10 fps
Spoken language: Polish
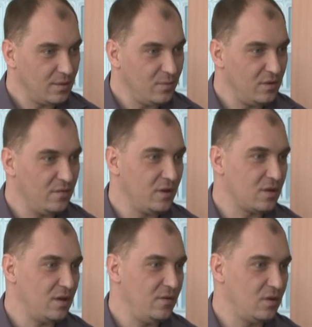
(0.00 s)
jak byłem w
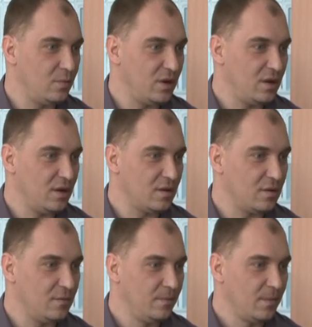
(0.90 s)
Warszawie, to parę
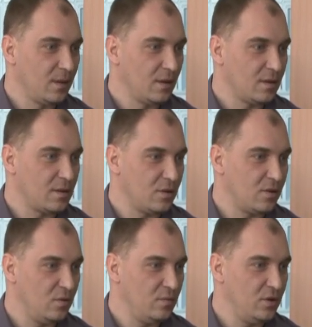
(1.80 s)
razy
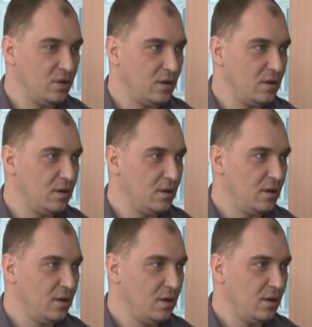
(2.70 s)
zdarzyło mi się
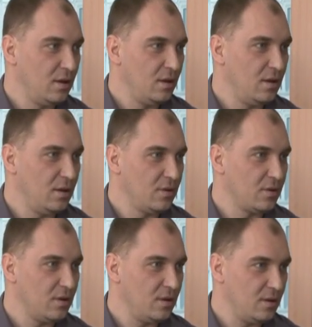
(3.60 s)
Y,
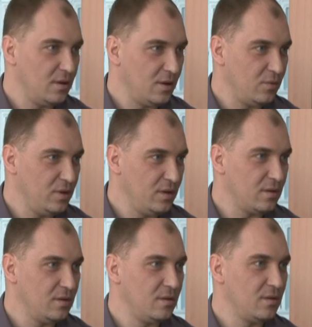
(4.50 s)
że na
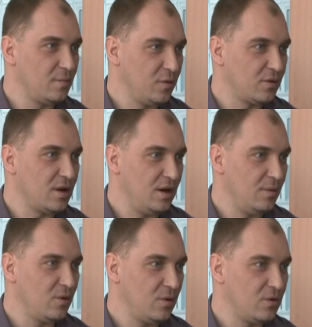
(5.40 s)
ulicy
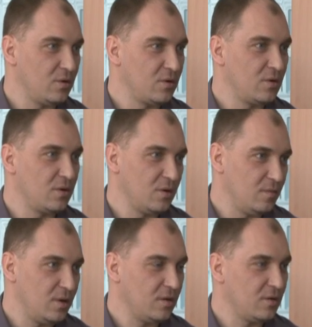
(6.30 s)
spotkałem kogoś, kto
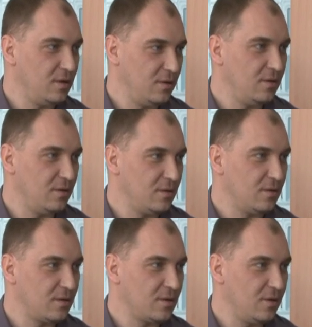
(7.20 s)
bardzo chętnie
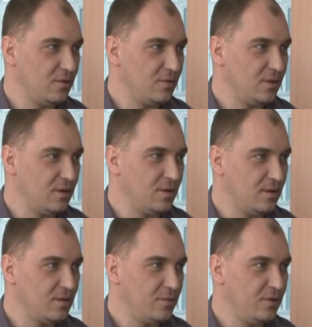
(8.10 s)
stanął
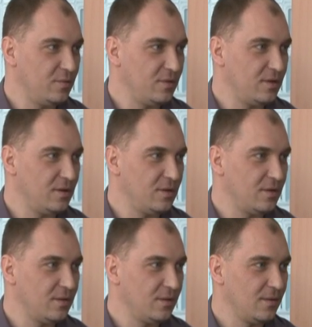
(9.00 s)
i, i zrobiliśmy zdjęcie.